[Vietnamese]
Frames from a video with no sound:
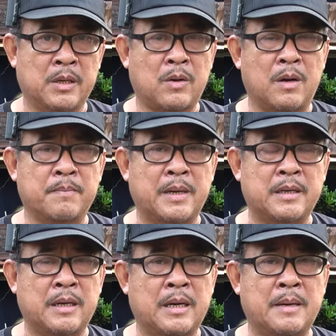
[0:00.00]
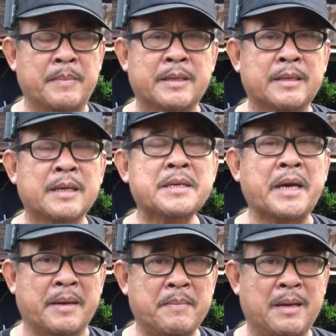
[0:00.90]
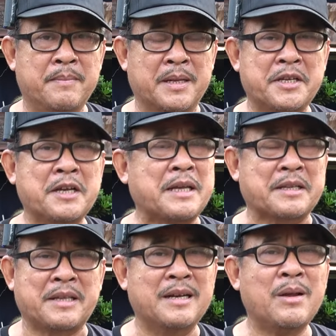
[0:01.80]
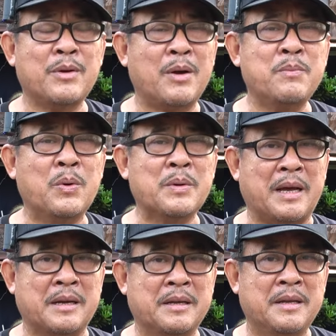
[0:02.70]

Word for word: còn mình à, mình chơi kiển nè mình chơi tài tử lâu lâu buông lần